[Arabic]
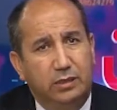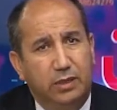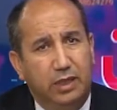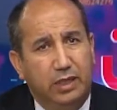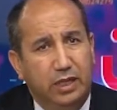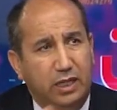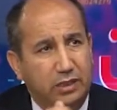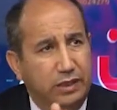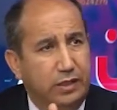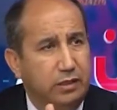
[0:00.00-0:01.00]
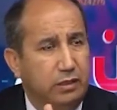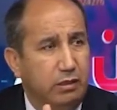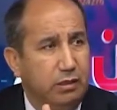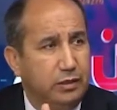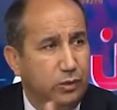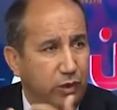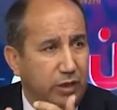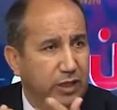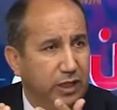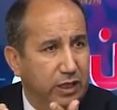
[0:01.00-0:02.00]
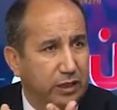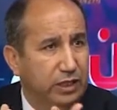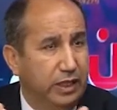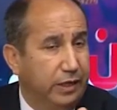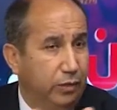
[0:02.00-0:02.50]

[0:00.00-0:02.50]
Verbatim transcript: طبعا اكثر سواء لاختيار